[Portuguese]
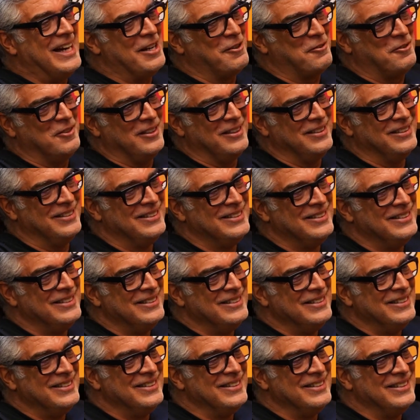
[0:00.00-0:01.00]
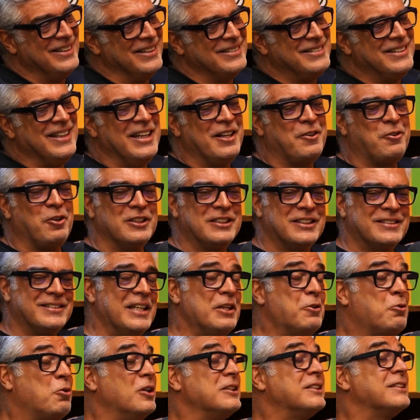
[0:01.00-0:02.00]
Tem coisas mais é, interessantes. tem, coisa,
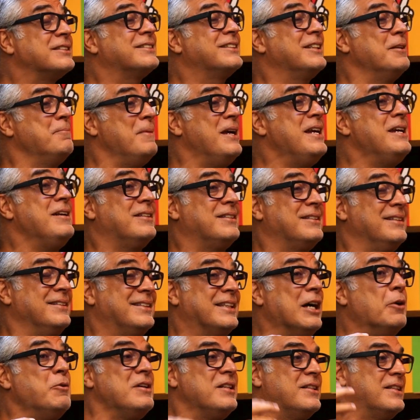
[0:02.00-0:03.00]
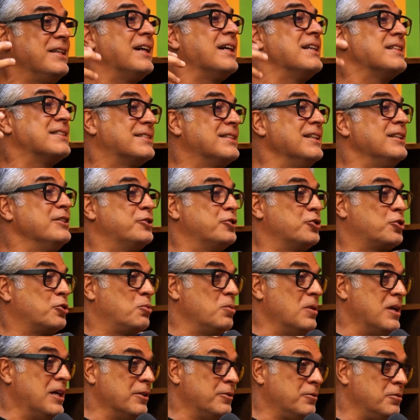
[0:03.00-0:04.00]
tem coisas também tão interessantes
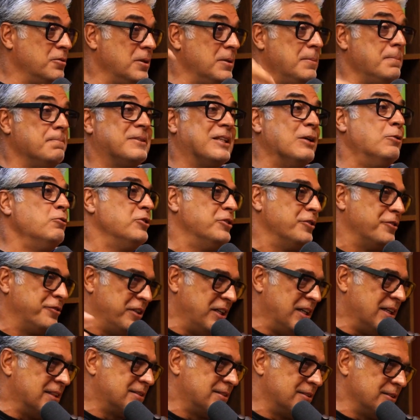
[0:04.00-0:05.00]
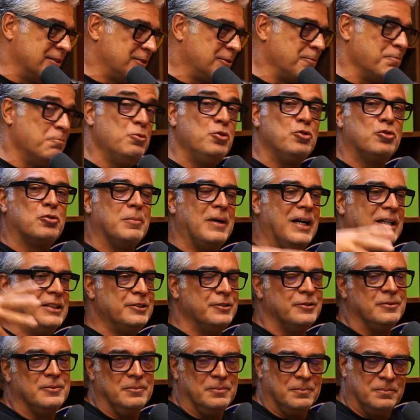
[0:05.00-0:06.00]
quanto e tão diversas, muito
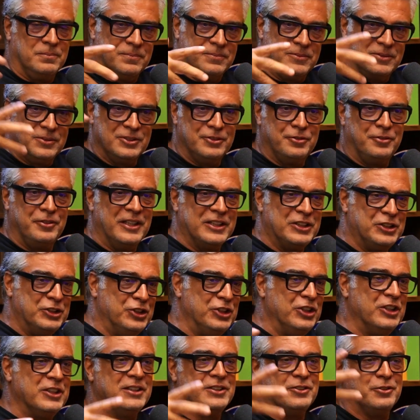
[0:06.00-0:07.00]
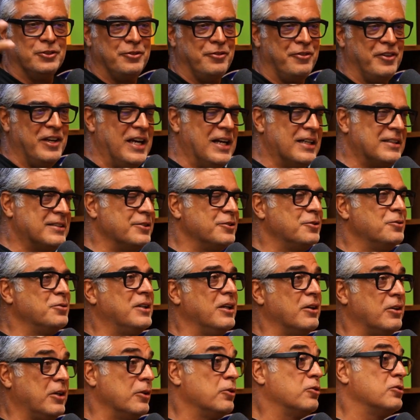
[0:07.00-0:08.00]
mais divertidas, diversas do
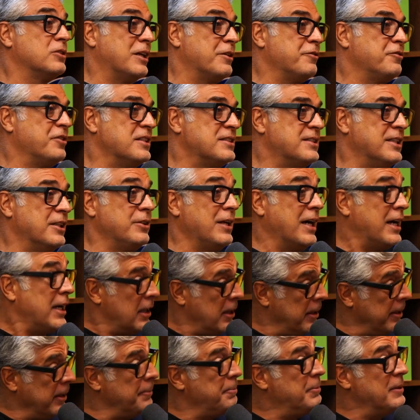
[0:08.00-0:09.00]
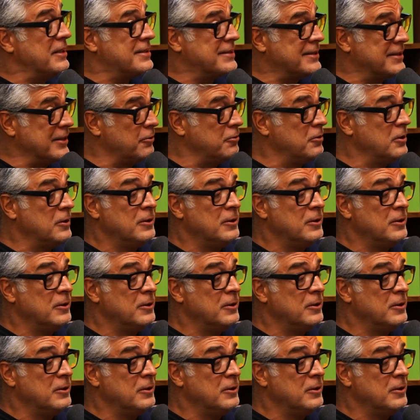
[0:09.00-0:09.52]
que aquilo que eu estava fazendo. Era repetição.